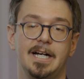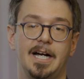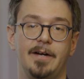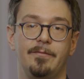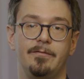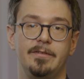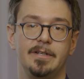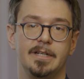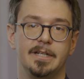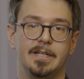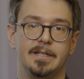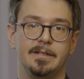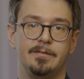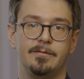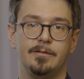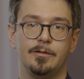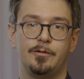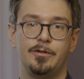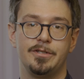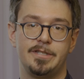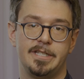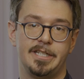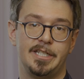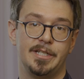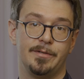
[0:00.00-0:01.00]
haben wir
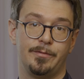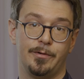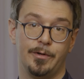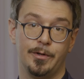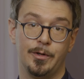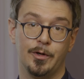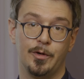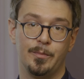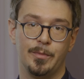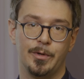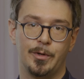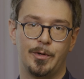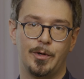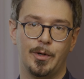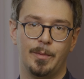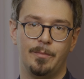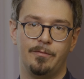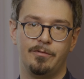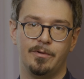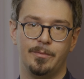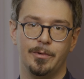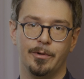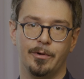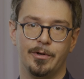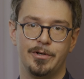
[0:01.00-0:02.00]
kürzlich eine Förderung
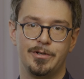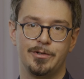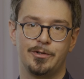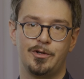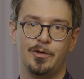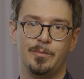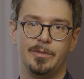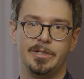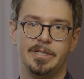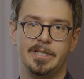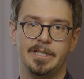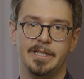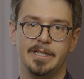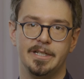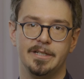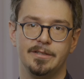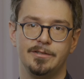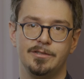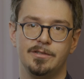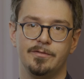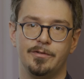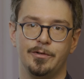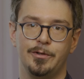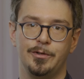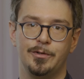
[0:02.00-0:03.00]
bekommen vom Deutschen Komitee
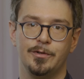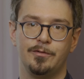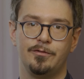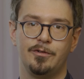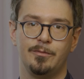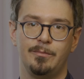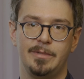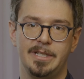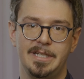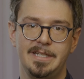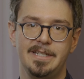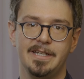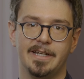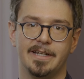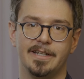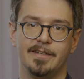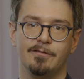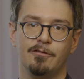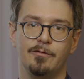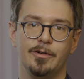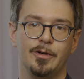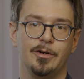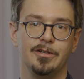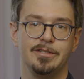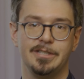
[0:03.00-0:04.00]
zur Verhütung von Blindheit,
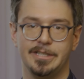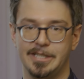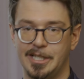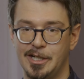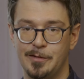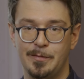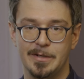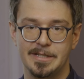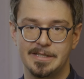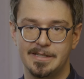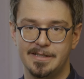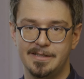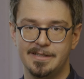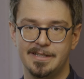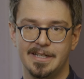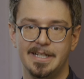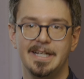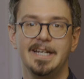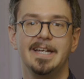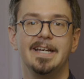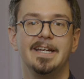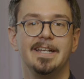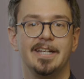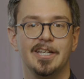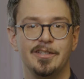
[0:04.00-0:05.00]
wo wir auch sehr dankbar sind,
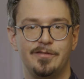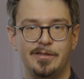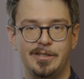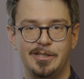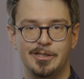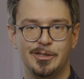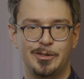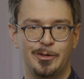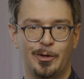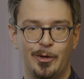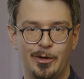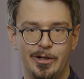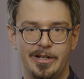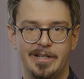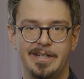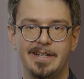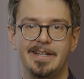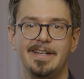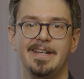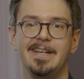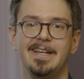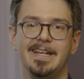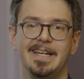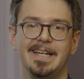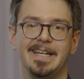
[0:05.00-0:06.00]
dass wir diese tollen
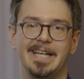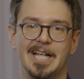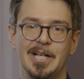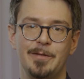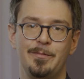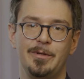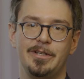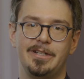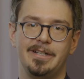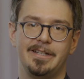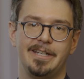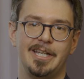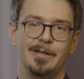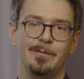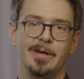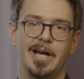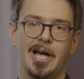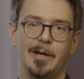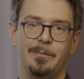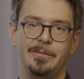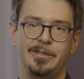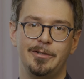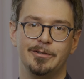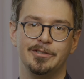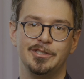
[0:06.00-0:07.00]
Geldmittelgeber
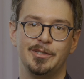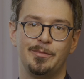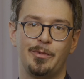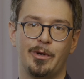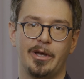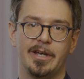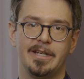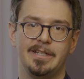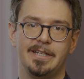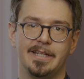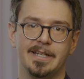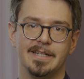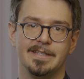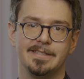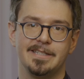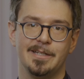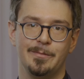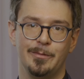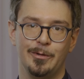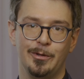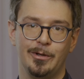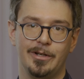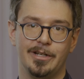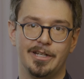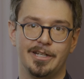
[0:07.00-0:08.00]
haben, die unsere Projekte erst
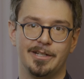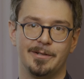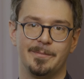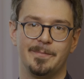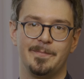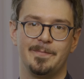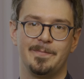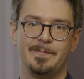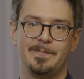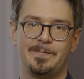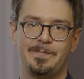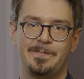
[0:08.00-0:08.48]
ermöglichen.